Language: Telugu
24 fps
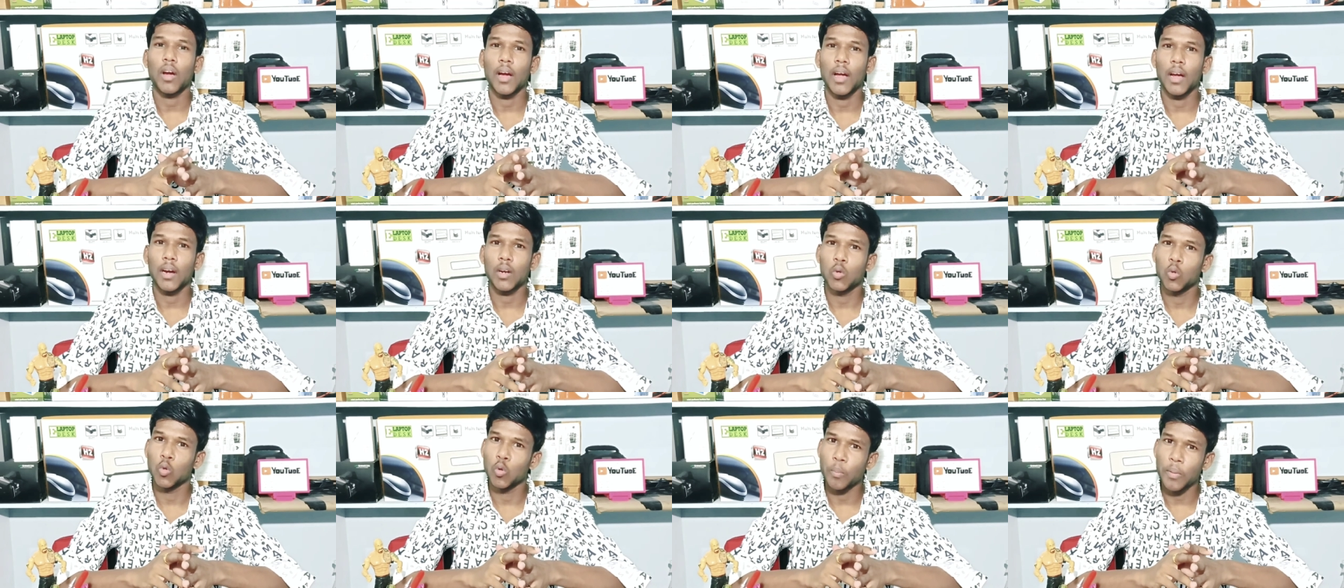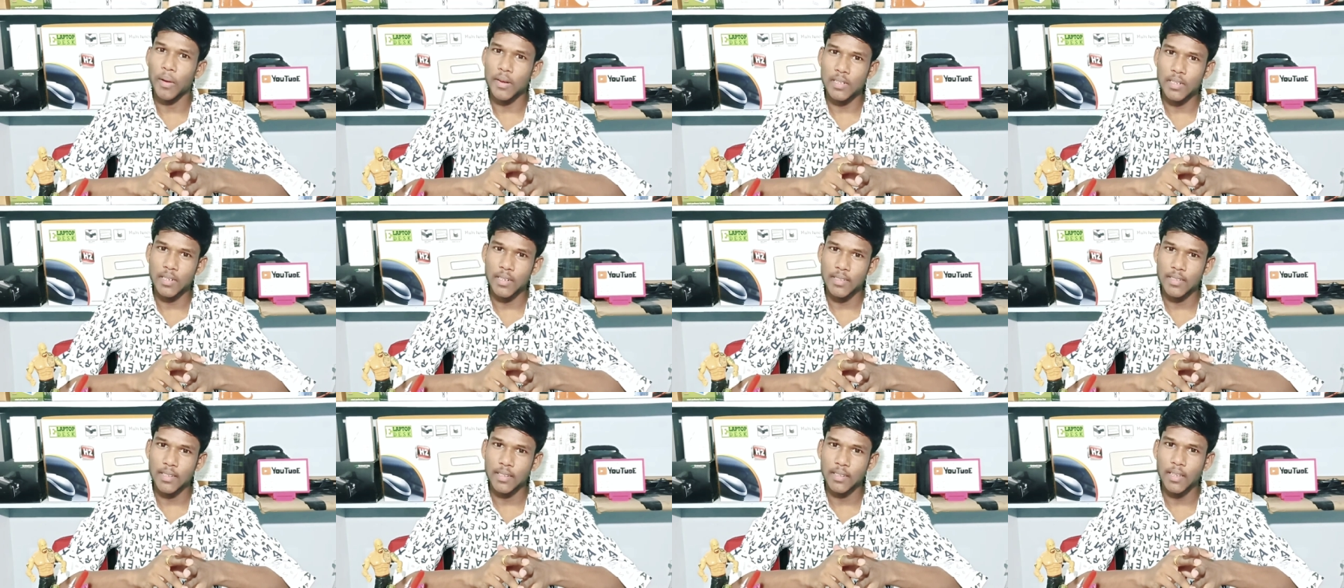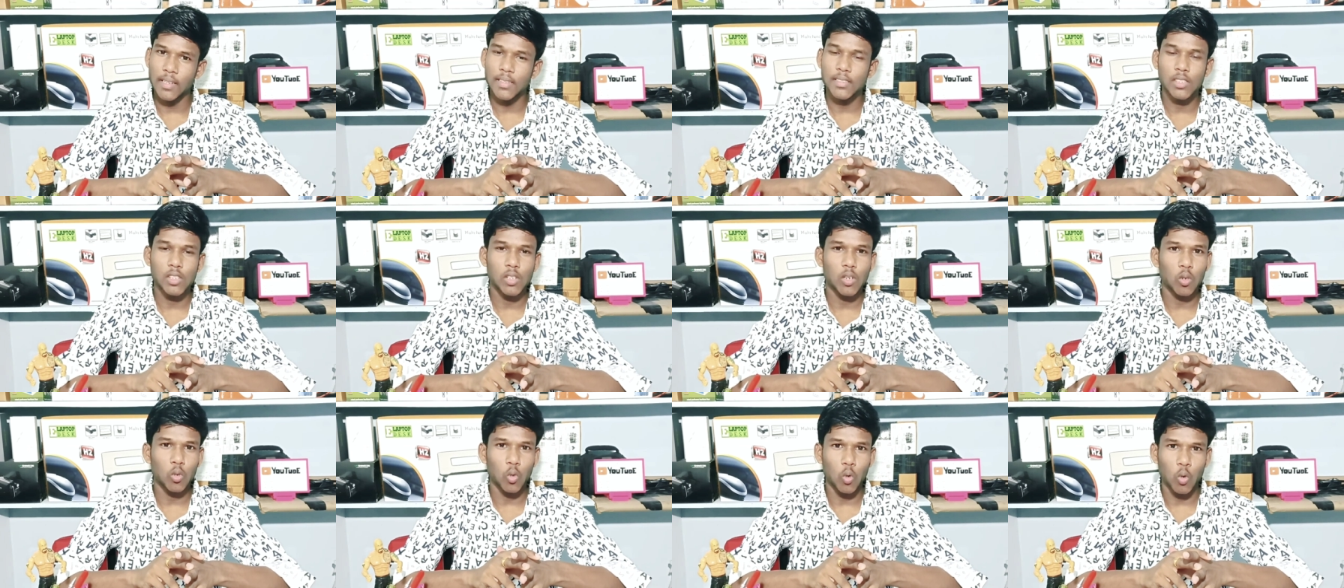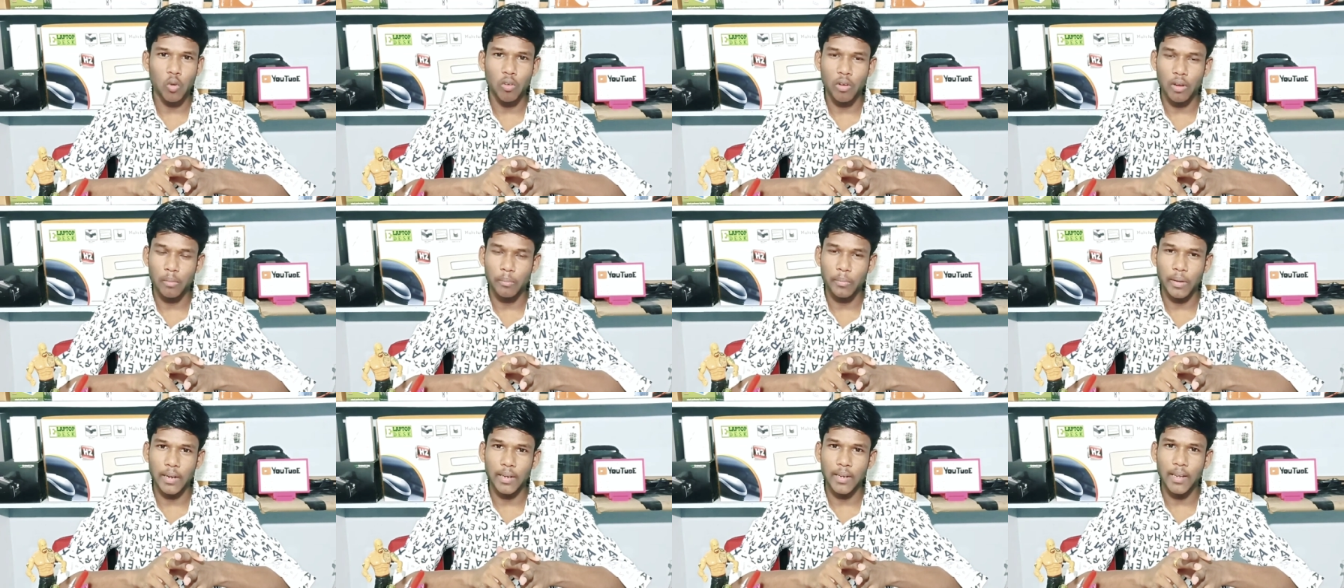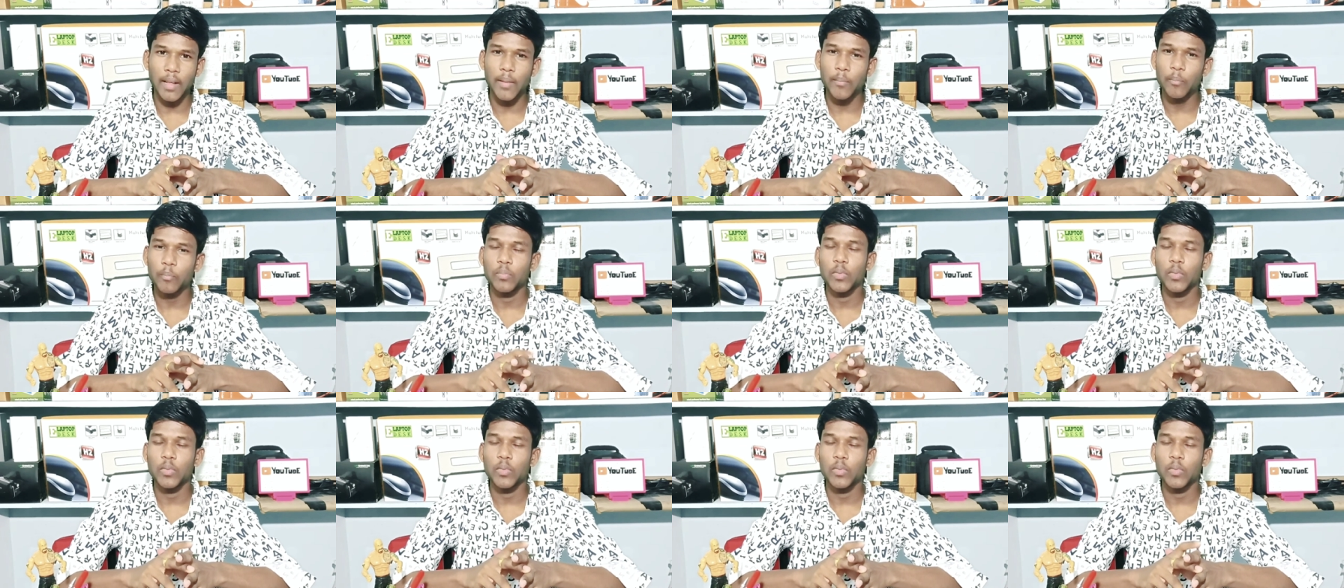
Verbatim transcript: ఒక టూ పర్సెంటేజ్ అయితే జియో తక్కువ అనమాట